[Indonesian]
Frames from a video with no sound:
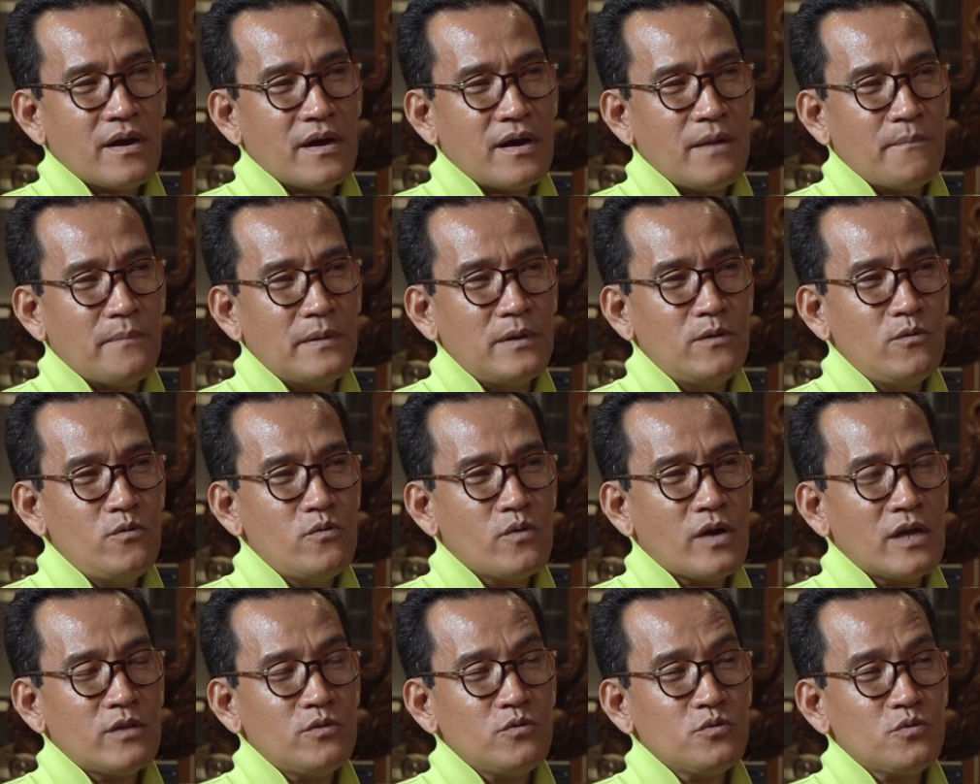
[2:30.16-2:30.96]

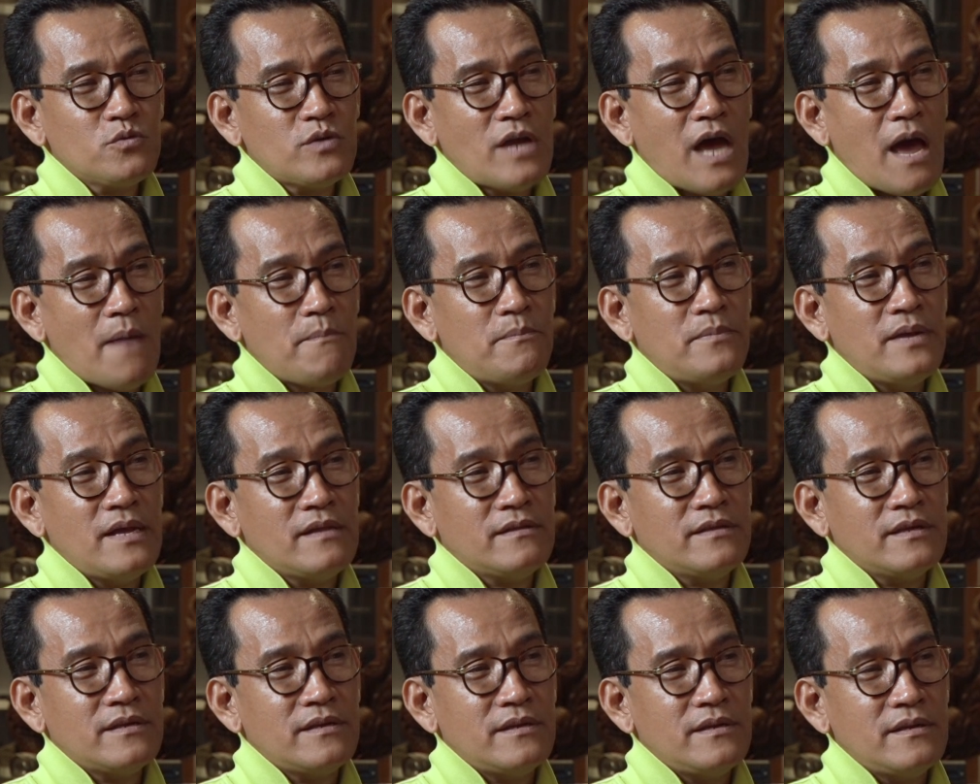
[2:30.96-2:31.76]
kependudukan itu sudah
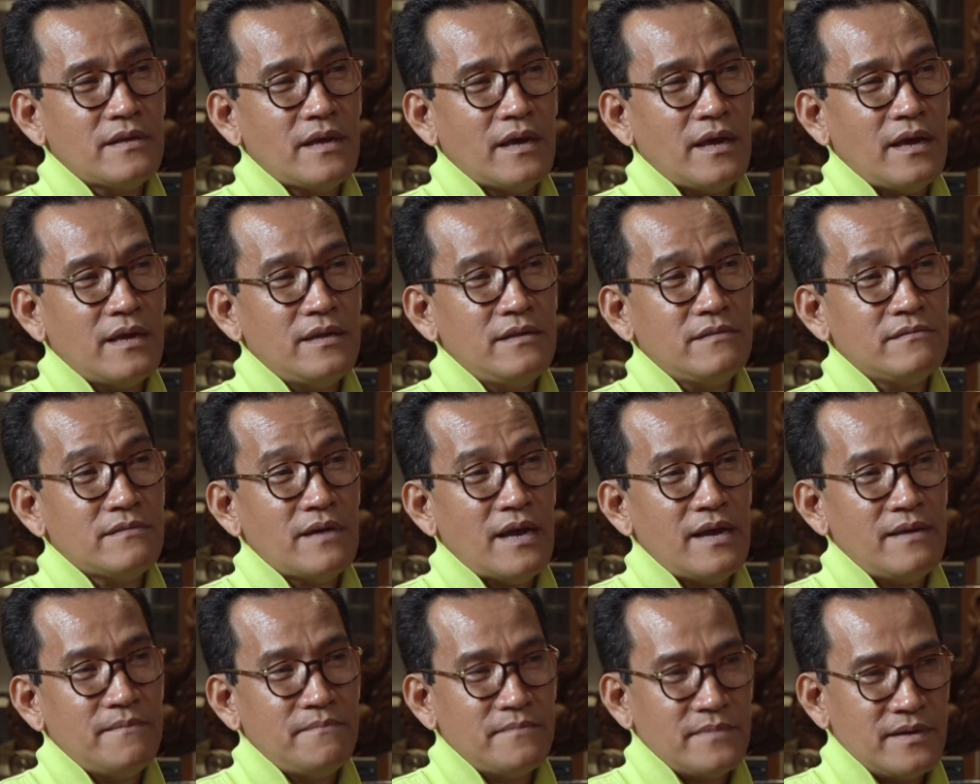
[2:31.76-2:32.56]
updated
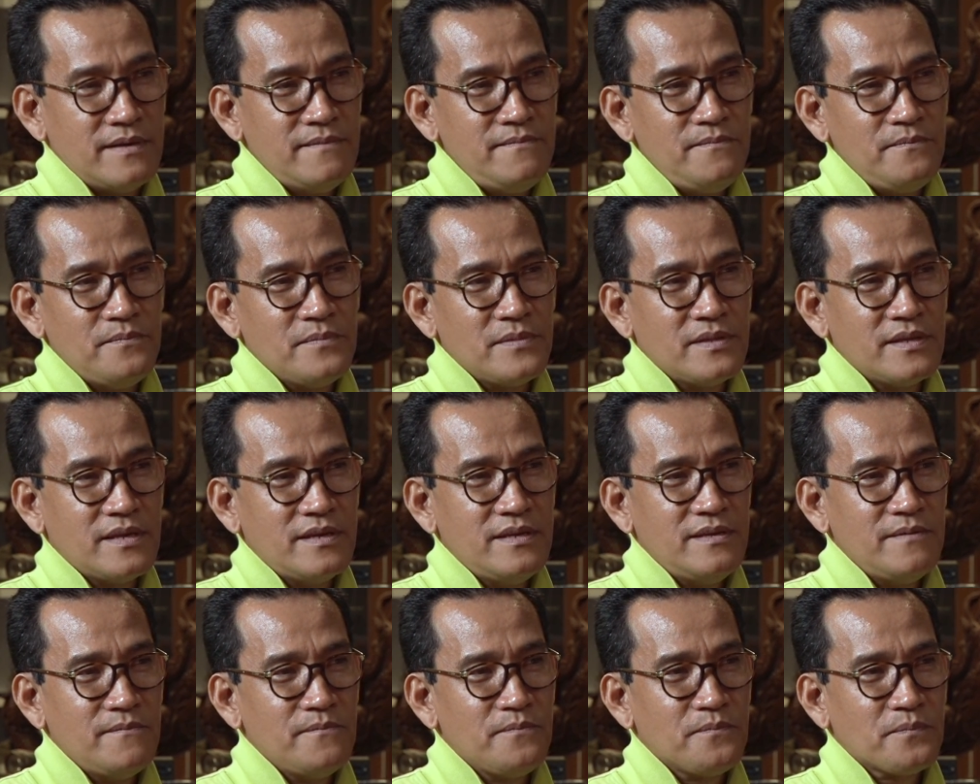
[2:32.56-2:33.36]
anytime kan. Udah
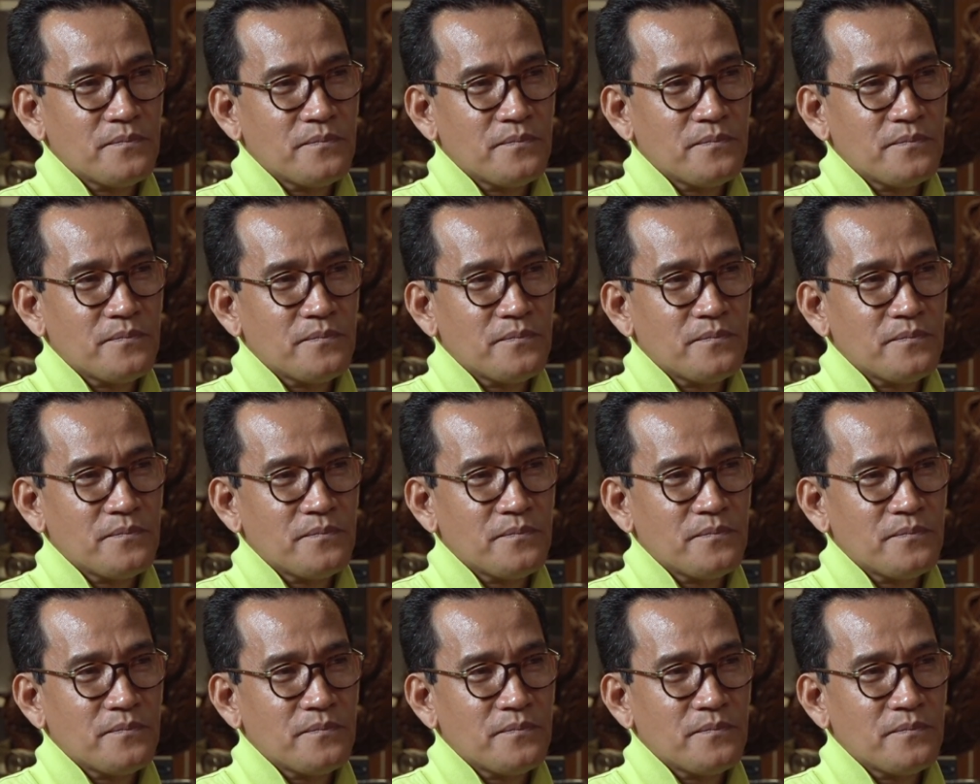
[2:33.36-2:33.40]
Jadi,